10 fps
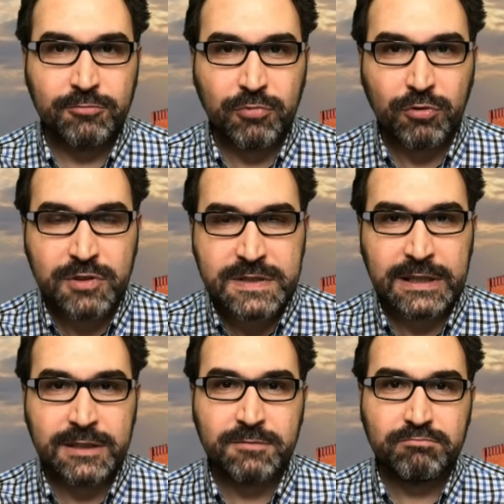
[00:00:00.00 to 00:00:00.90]

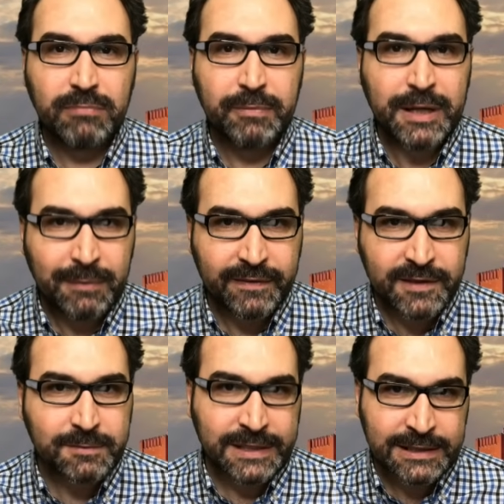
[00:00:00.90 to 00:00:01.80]
dolayısıyla benim
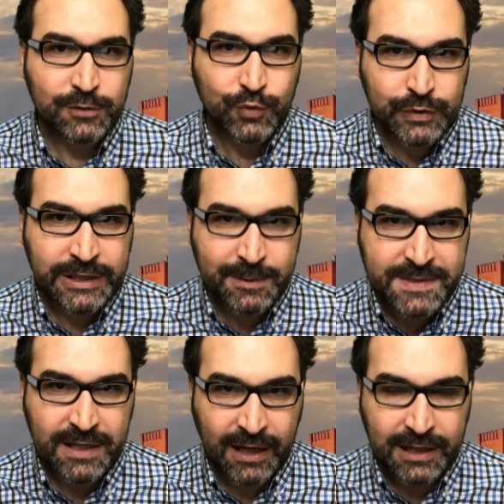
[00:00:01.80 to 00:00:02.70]
anladığım kadarıyla Suudi
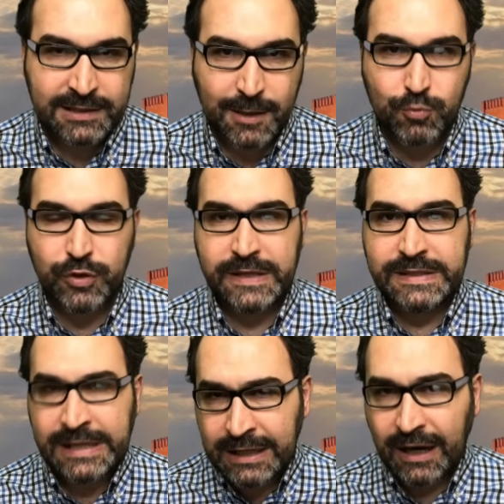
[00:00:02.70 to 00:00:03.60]
Arabistan hala tam üye
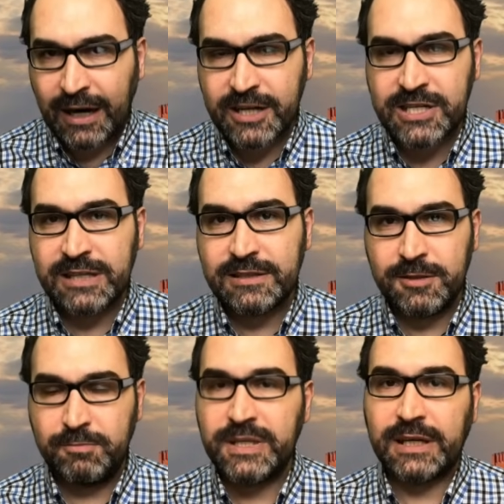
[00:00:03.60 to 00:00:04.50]
değil.
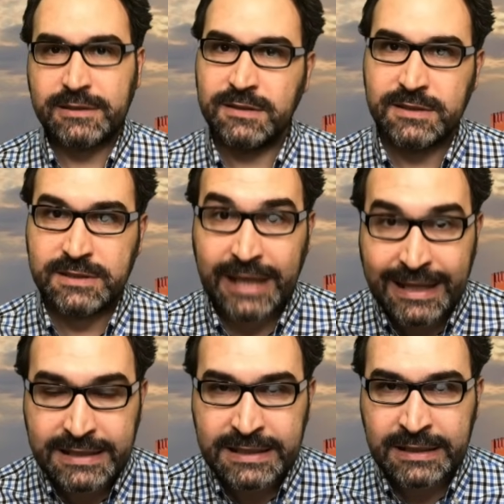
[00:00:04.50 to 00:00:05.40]
Arjantin bir katıldı
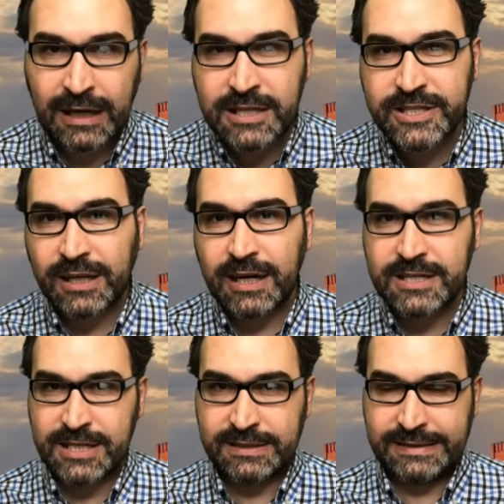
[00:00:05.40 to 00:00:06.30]
dendi ancak
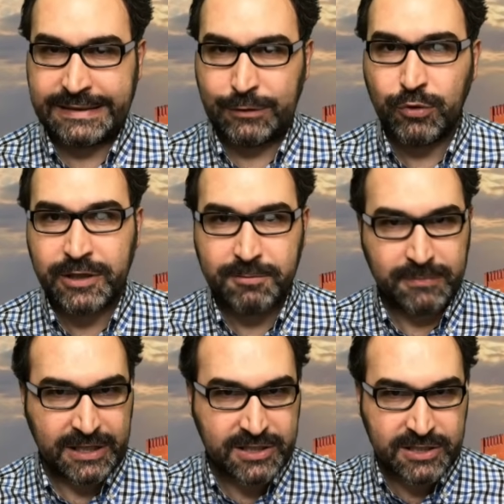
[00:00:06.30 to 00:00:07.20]
Arjantin'de
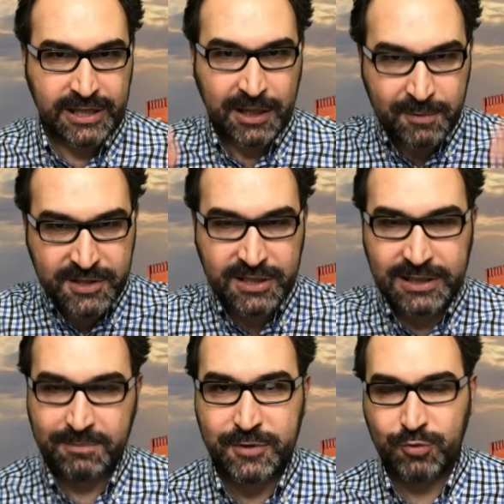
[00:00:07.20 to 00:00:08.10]
yönetim değişince yeni bir
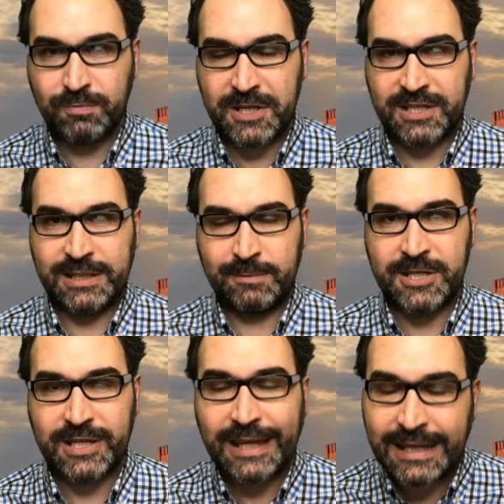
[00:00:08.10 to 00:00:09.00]
çılgın bir cumhurbaşkanı
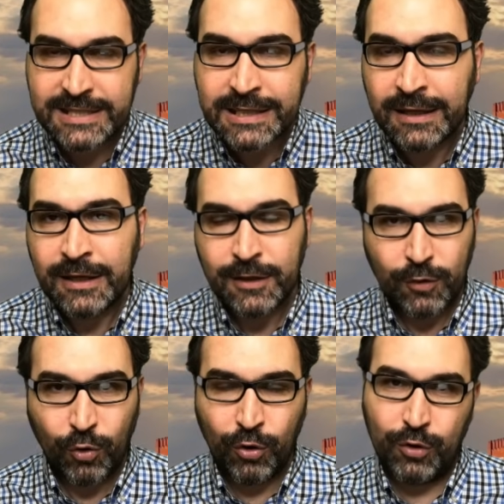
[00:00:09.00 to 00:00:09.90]
başa gelince
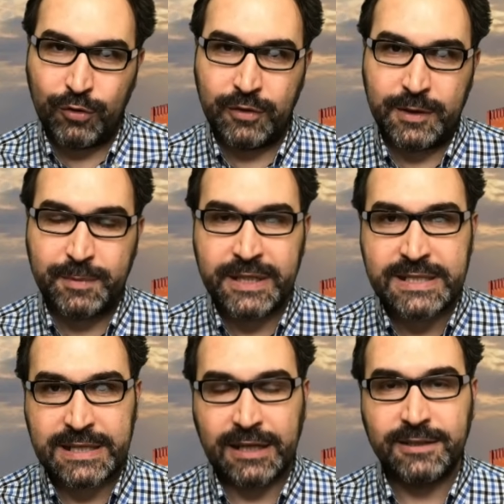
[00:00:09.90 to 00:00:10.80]
o e, bir
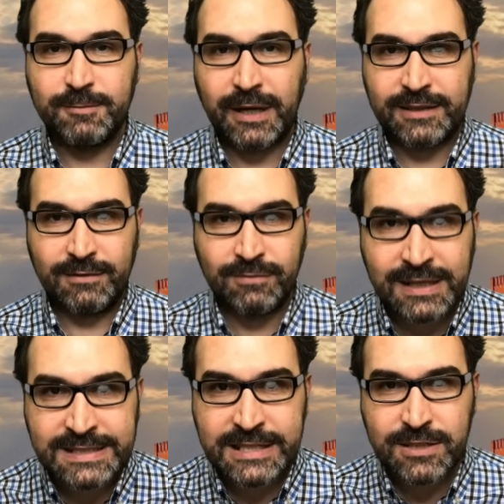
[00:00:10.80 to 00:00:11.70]
ikisi katılmaktan
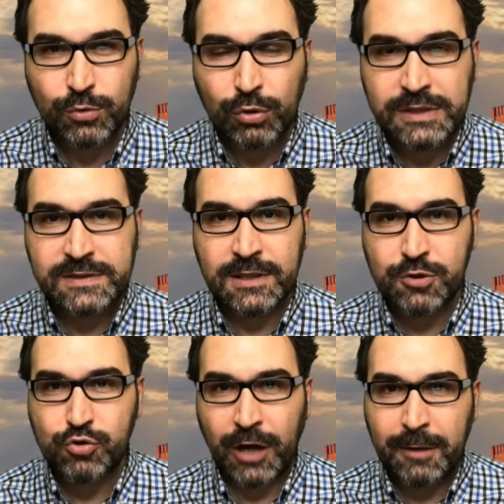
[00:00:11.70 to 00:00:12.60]
vazgeçti. Dolayısıyla
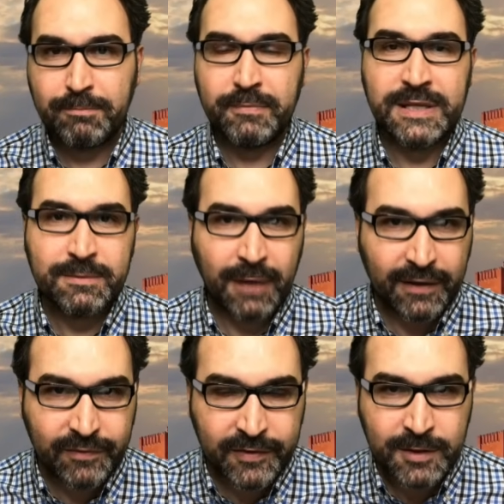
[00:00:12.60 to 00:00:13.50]
şu an benim
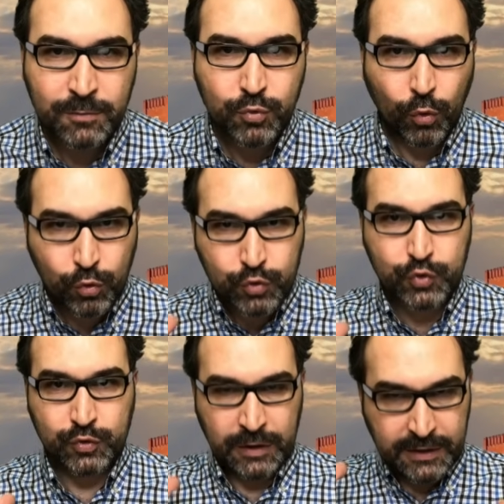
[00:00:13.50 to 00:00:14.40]
anladığım
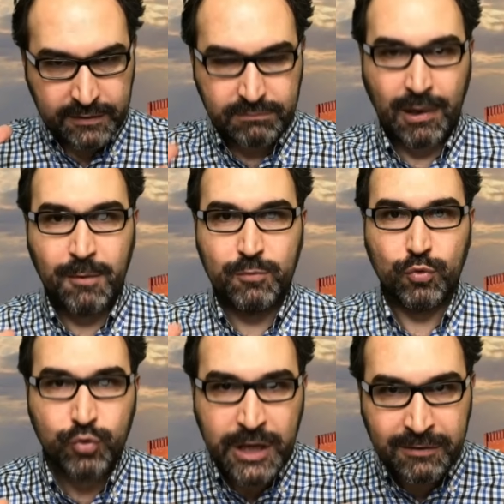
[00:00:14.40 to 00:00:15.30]
9 tam
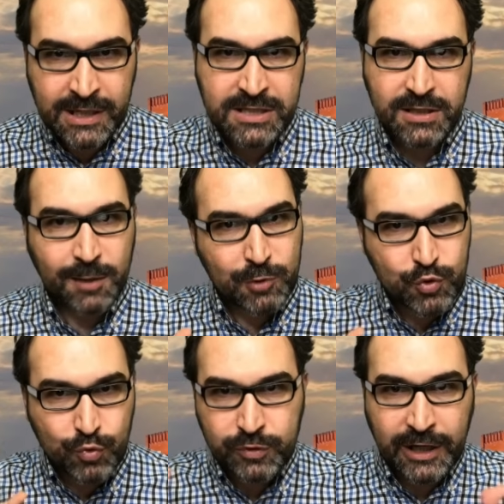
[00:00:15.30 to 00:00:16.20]
üye var ama
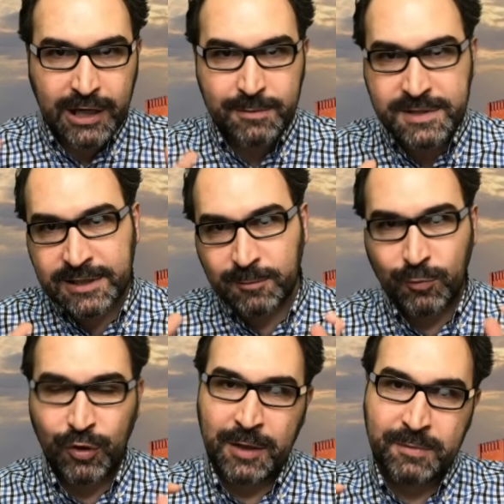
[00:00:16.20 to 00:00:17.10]
Suudi
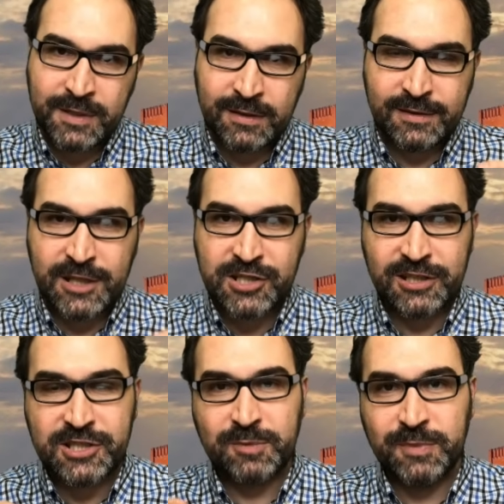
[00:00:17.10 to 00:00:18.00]
Arabistan böyle bir yeşil
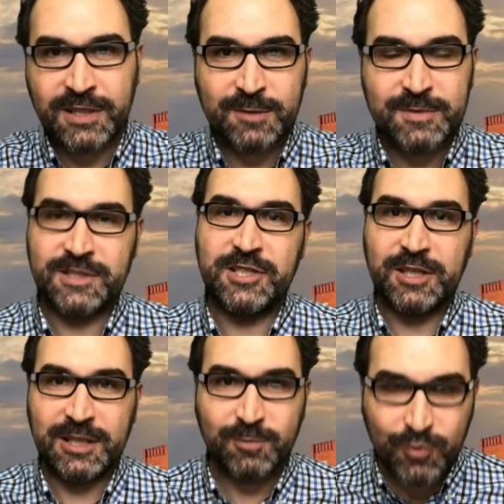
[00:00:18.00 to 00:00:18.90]
ışık bir kırmızı
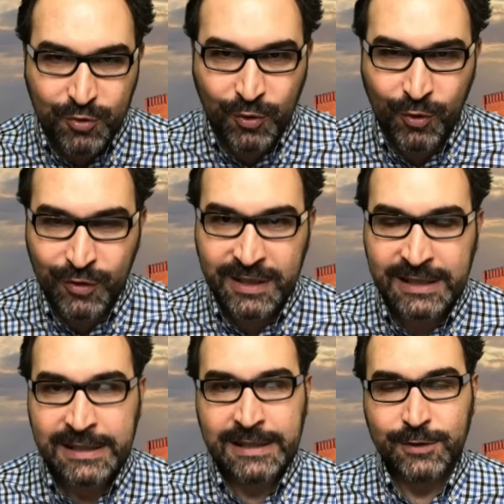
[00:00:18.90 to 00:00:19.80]
ışık yanıp duruyor
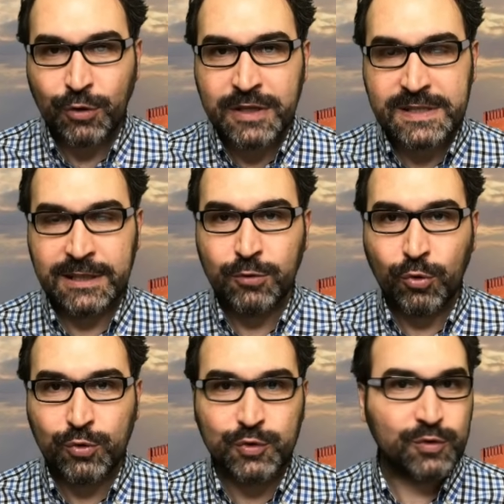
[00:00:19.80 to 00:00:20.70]
orada. Dolayısıyla
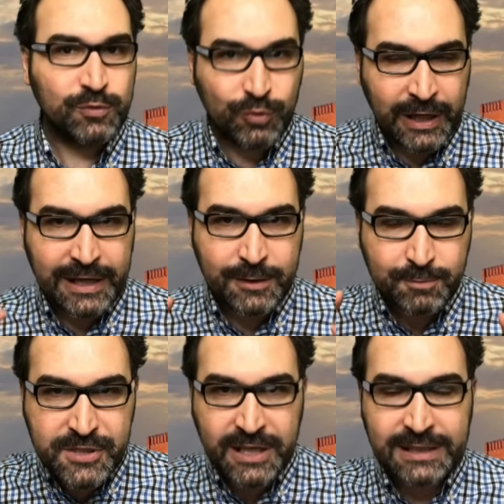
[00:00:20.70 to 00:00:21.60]
9 üye
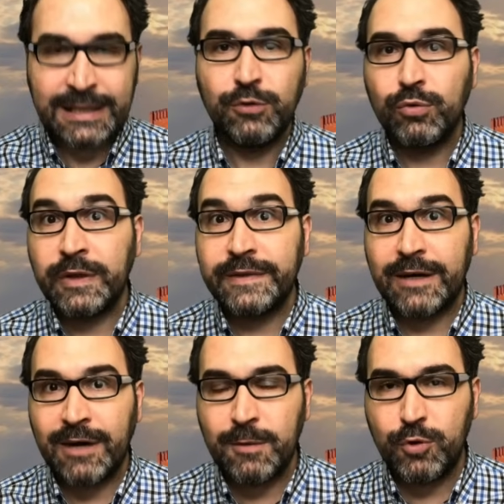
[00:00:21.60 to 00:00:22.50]
bir şekilde yoluna
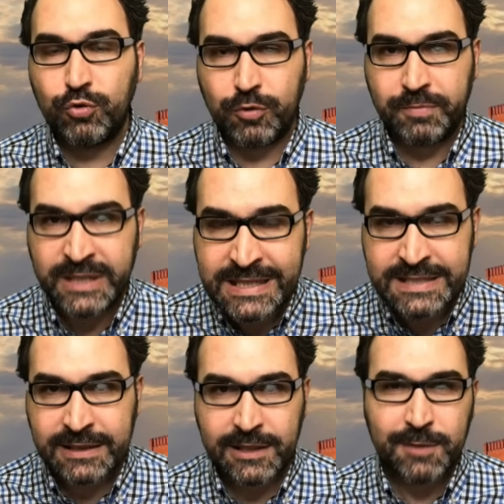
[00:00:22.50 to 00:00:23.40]
devam ediyor.
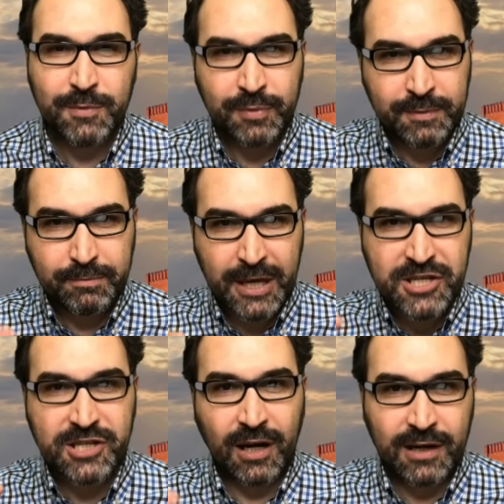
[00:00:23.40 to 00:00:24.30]
BRICS dediğim gibi
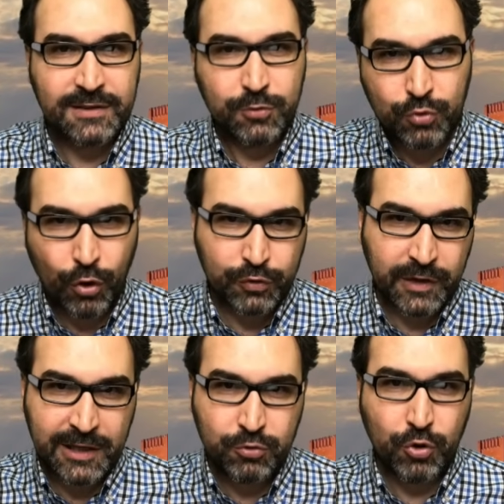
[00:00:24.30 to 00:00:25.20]
5 artı 4
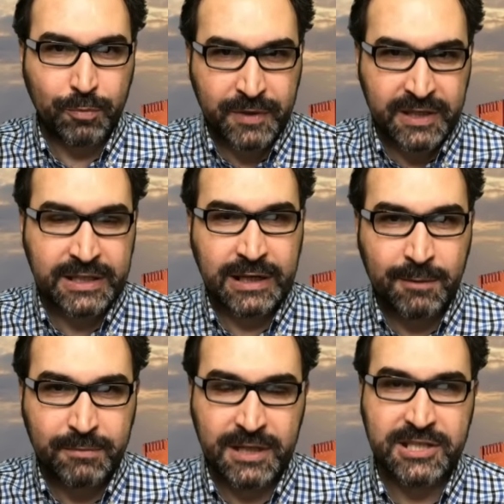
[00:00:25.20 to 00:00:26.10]
Etiyopya,
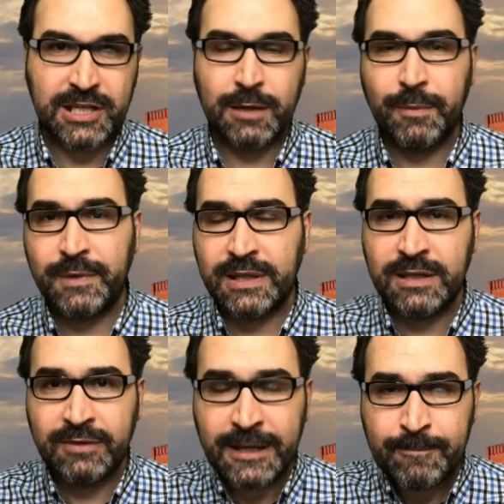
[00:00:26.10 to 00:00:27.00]
İran, Birleşik Arap
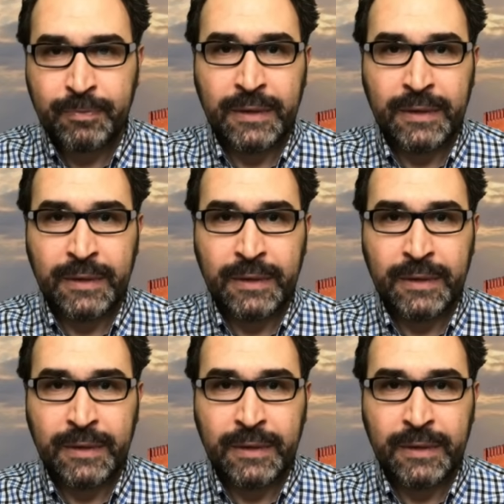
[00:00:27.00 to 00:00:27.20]
Emirlikleri ve